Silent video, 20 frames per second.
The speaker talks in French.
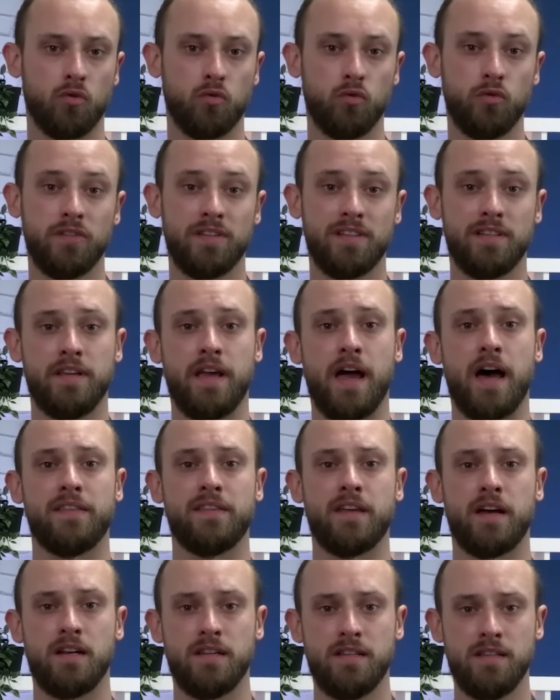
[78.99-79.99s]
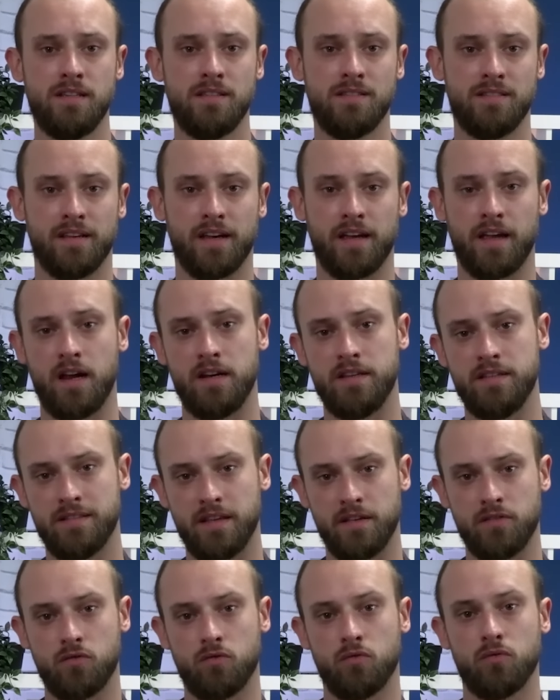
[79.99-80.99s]
tout ce qui est analyse et
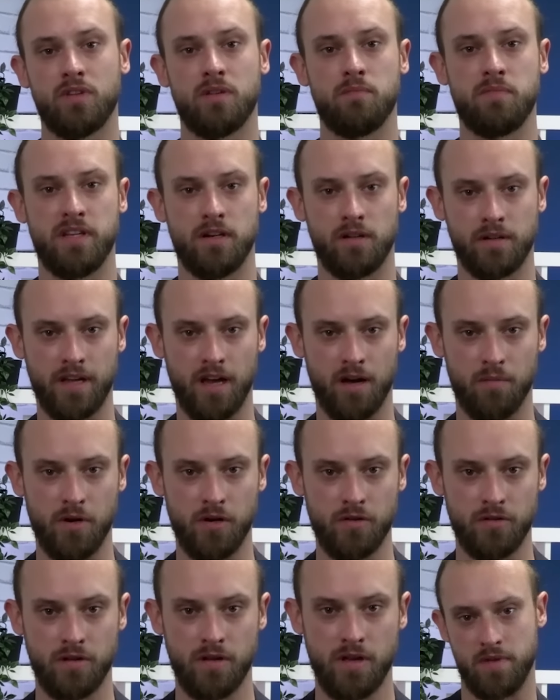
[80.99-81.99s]
réalisation des bilans carbone,